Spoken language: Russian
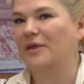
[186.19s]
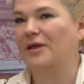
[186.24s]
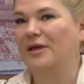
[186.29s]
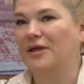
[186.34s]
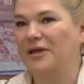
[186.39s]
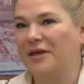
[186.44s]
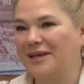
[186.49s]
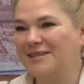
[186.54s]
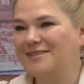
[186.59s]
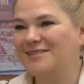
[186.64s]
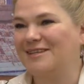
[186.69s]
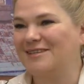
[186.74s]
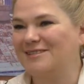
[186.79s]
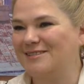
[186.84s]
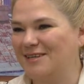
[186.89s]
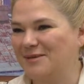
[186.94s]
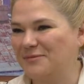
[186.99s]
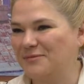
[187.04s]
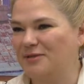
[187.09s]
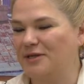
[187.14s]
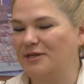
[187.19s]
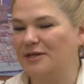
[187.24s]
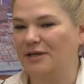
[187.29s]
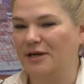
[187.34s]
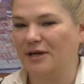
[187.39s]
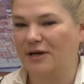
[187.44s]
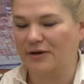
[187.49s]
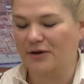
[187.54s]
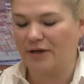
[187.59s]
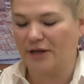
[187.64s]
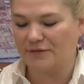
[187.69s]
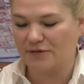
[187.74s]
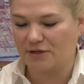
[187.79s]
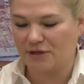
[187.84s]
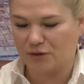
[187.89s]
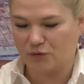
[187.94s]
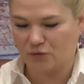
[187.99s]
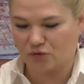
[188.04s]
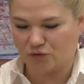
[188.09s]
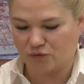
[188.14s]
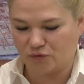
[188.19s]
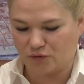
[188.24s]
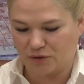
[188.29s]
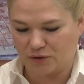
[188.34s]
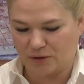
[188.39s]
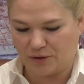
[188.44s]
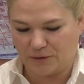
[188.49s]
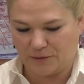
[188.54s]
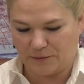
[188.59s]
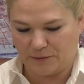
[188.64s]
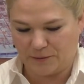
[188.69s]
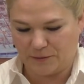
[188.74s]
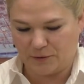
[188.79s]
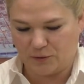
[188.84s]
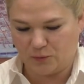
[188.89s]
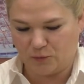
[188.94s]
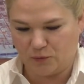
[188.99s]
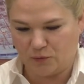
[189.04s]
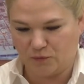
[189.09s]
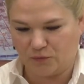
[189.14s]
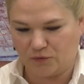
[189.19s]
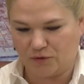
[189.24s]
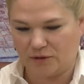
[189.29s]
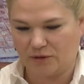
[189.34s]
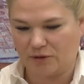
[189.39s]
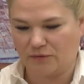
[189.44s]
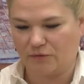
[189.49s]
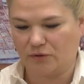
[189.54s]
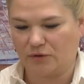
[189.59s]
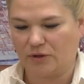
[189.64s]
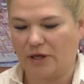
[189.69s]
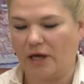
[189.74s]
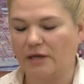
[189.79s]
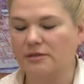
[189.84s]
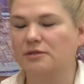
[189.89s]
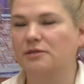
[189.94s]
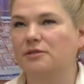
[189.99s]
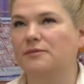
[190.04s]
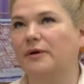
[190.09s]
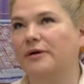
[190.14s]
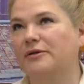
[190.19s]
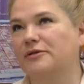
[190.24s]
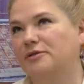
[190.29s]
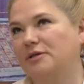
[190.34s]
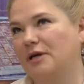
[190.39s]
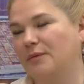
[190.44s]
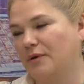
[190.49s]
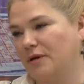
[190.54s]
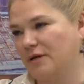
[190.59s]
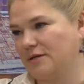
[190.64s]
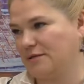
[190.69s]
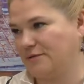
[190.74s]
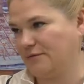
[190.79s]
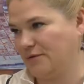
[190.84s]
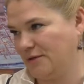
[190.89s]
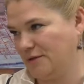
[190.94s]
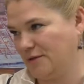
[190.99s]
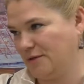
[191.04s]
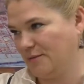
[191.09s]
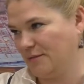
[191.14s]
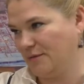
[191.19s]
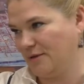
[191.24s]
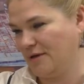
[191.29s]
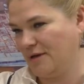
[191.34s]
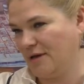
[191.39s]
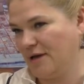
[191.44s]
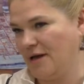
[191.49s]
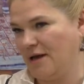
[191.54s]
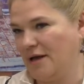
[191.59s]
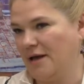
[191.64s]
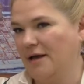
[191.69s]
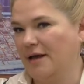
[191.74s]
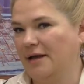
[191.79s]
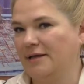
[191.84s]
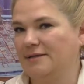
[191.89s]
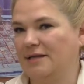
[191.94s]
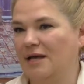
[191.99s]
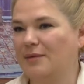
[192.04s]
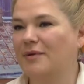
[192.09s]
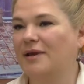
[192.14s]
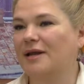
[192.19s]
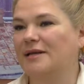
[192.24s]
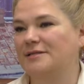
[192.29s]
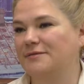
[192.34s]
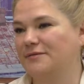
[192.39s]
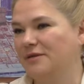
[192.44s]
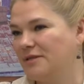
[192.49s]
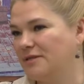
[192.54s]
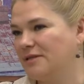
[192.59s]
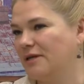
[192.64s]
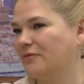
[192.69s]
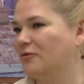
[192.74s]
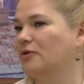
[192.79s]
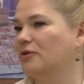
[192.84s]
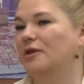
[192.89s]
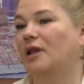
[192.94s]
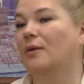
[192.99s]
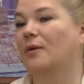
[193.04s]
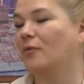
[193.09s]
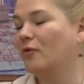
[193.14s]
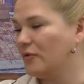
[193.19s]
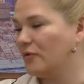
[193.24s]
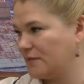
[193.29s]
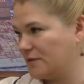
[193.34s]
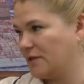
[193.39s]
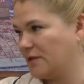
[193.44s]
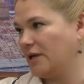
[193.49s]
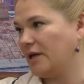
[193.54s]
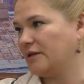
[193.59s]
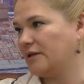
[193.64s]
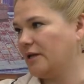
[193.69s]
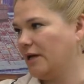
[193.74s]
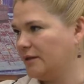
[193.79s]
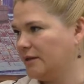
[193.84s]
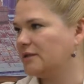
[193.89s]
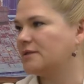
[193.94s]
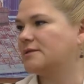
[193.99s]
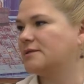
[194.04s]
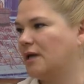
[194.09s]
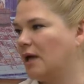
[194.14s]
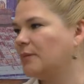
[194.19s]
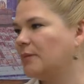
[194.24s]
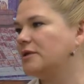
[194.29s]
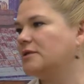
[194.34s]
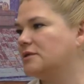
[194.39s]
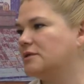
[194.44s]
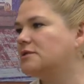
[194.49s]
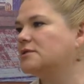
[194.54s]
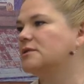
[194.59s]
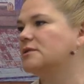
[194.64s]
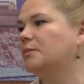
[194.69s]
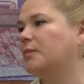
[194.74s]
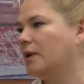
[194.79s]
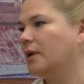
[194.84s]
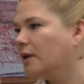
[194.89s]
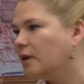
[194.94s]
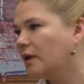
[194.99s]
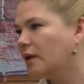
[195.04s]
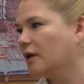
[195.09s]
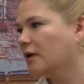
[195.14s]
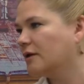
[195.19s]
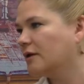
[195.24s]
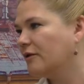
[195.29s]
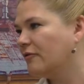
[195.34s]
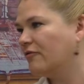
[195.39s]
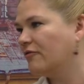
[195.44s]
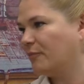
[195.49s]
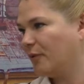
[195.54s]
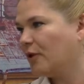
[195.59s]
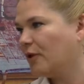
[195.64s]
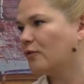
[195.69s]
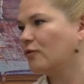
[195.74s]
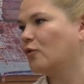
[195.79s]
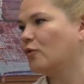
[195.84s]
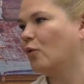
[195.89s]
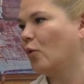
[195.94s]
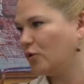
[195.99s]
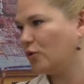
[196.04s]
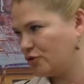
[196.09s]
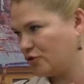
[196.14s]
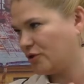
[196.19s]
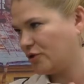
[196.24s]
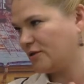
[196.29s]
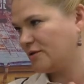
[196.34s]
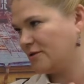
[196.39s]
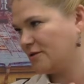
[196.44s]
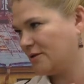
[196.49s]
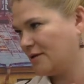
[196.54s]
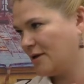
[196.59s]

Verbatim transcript: И есть на самом деле, я всегда тоже вот э, люблю вот это вот, я занимаюсь саморазвитием. Саморазвитие, вот на мой взгляд, это самодисциплина в первую очередь.